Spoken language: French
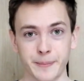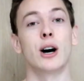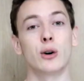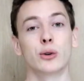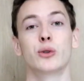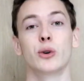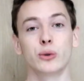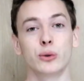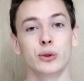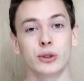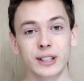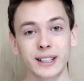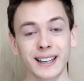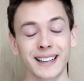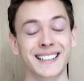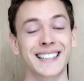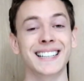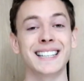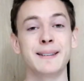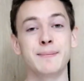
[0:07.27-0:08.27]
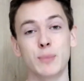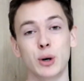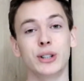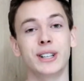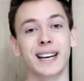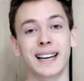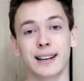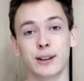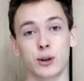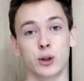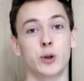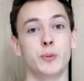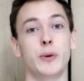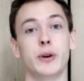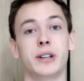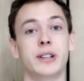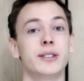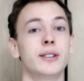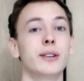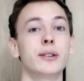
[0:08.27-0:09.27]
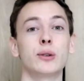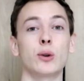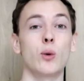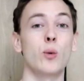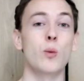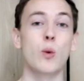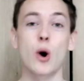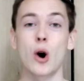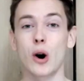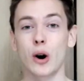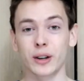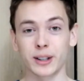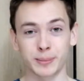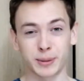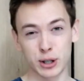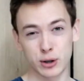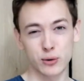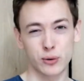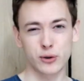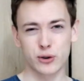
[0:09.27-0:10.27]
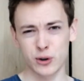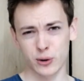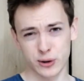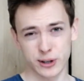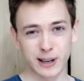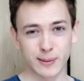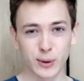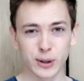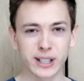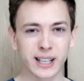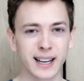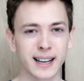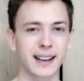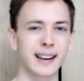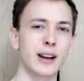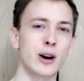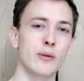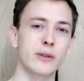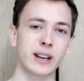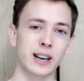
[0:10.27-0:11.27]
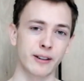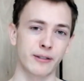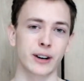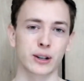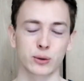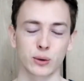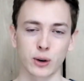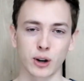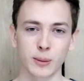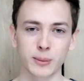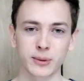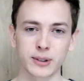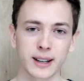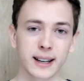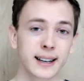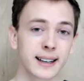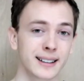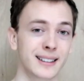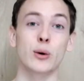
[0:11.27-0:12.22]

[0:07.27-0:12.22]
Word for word: Tu as entendu dire qu'il y a des modèles que tu peux utiliser sur Word, tu as juste changé le modèle et envoyer la facture comme ça.